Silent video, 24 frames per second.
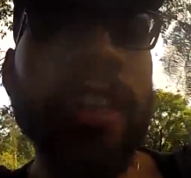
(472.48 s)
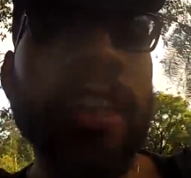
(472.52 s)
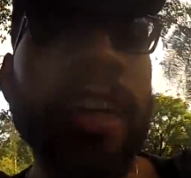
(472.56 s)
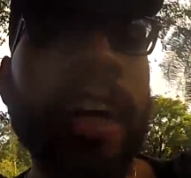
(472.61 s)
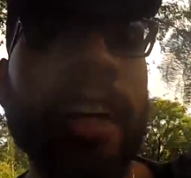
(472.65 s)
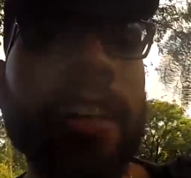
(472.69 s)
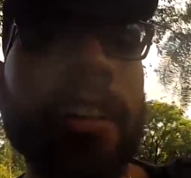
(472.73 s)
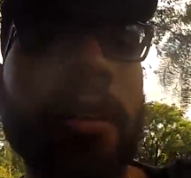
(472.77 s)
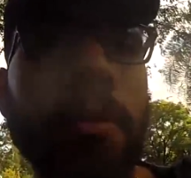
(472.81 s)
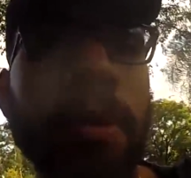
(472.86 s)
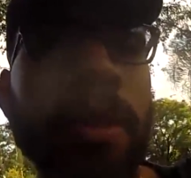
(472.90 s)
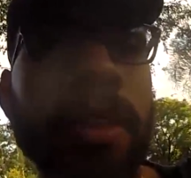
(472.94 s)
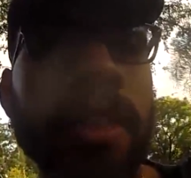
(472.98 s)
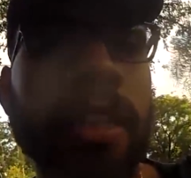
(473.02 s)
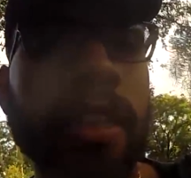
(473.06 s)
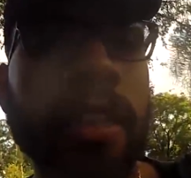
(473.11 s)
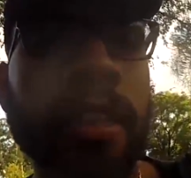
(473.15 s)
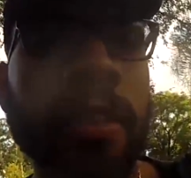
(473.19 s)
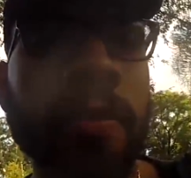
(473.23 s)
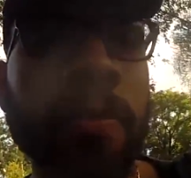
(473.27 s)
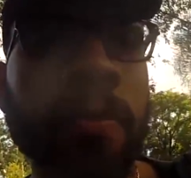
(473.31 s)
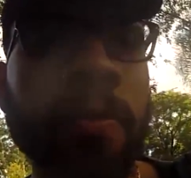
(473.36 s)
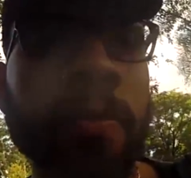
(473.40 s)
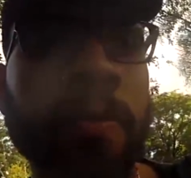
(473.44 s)
ter tacado uma
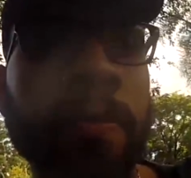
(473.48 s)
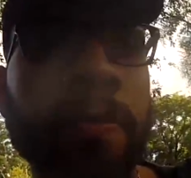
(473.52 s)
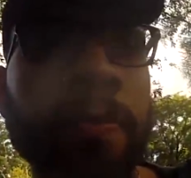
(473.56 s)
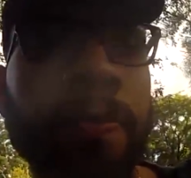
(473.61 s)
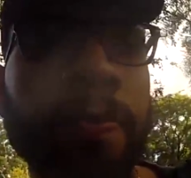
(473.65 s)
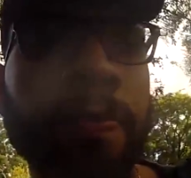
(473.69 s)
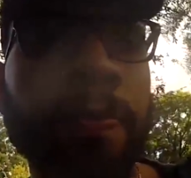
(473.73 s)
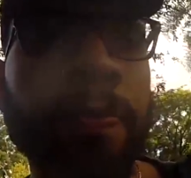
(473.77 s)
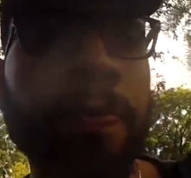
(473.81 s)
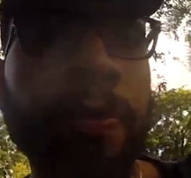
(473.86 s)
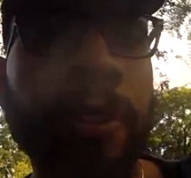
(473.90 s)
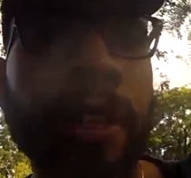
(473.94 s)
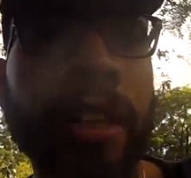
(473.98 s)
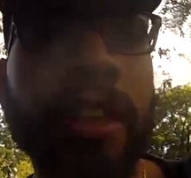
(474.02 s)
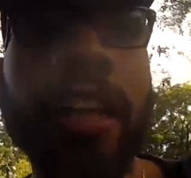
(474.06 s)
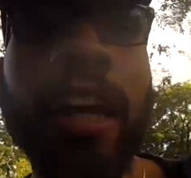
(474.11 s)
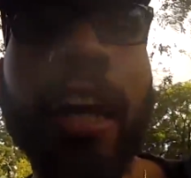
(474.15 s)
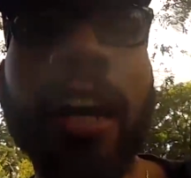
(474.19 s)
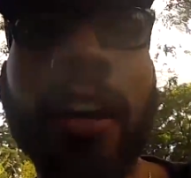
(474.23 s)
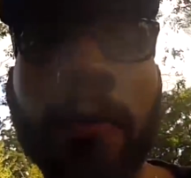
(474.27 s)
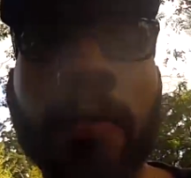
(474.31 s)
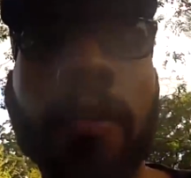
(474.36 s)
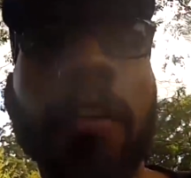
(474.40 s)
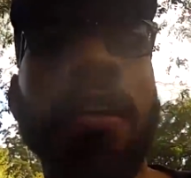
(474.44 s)
banana.
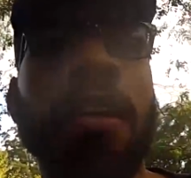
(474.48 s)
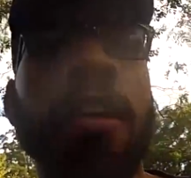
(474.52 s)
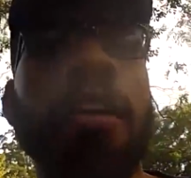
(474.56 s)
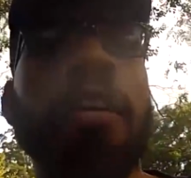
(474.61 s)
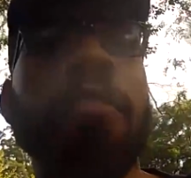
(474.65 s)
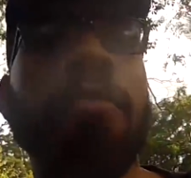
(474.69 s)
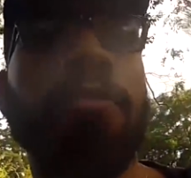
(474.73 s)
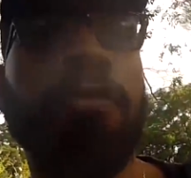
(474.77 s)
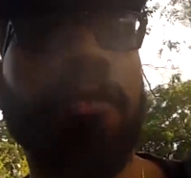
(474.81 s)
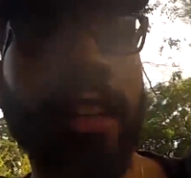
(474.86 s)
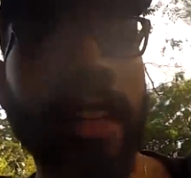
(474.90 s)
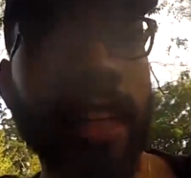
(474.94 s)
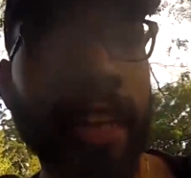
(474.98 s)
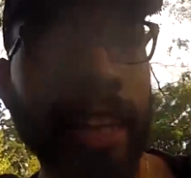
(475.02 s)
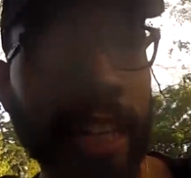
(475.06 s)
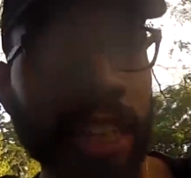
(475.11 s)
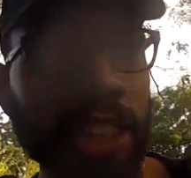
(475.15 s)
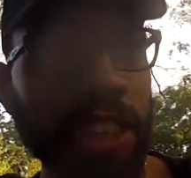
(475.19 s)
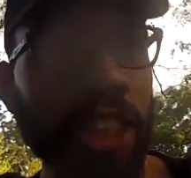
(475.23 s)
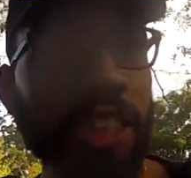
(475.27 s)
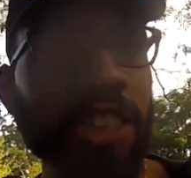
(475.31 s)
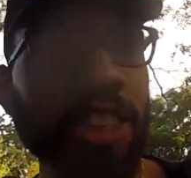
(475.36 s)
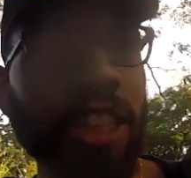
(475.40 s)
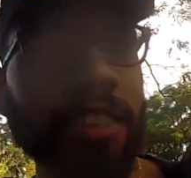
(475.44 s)
Falarei
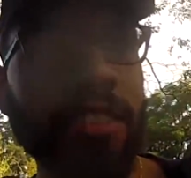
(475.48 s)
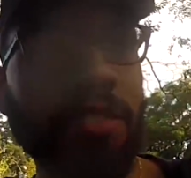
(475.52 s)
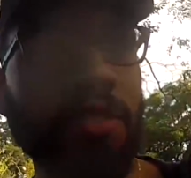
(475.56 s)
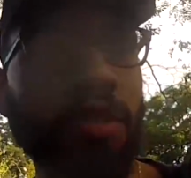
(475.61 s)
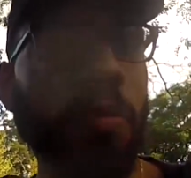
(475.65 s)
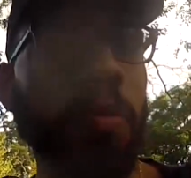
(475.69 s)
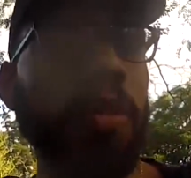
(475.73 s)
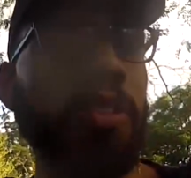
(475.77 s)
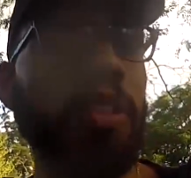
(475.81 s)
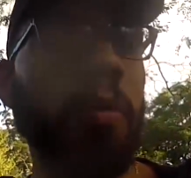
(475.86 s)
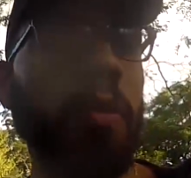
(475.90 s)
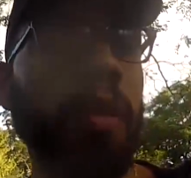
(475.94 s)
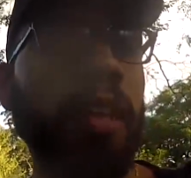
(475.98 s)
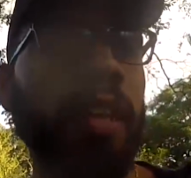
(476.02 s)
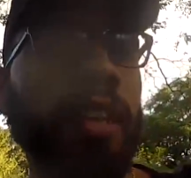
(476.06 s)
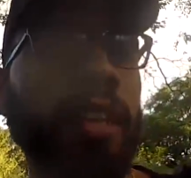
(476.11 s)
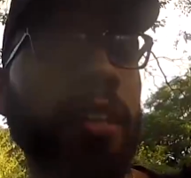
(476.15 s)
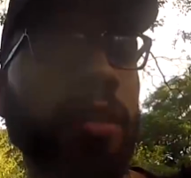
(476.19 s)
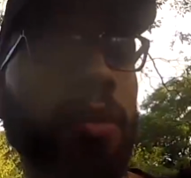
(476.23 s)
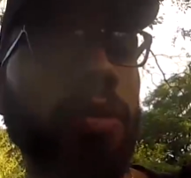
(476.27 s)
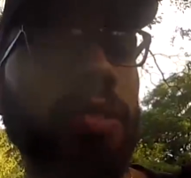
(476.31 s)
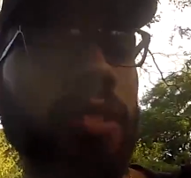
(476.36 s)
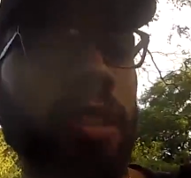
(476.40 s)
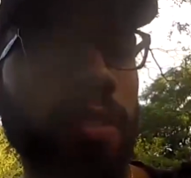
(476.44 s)
já já sobre essa
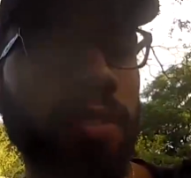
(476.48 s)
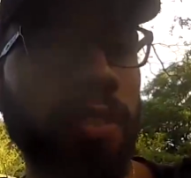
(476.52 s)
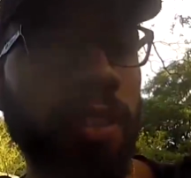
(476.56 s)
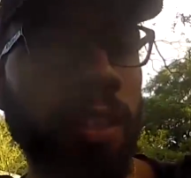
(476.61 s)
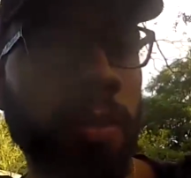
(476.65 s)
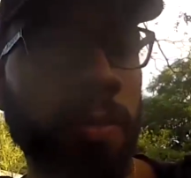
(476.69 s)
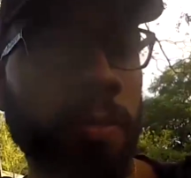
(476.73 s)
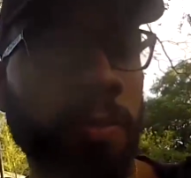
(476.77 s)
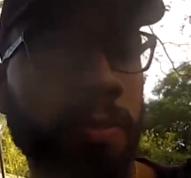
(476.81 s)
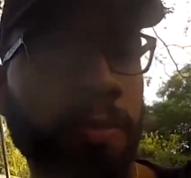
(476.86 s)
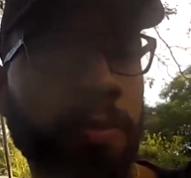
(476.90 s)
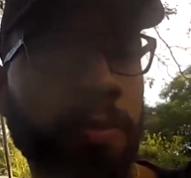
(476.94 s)
banana, inclusive.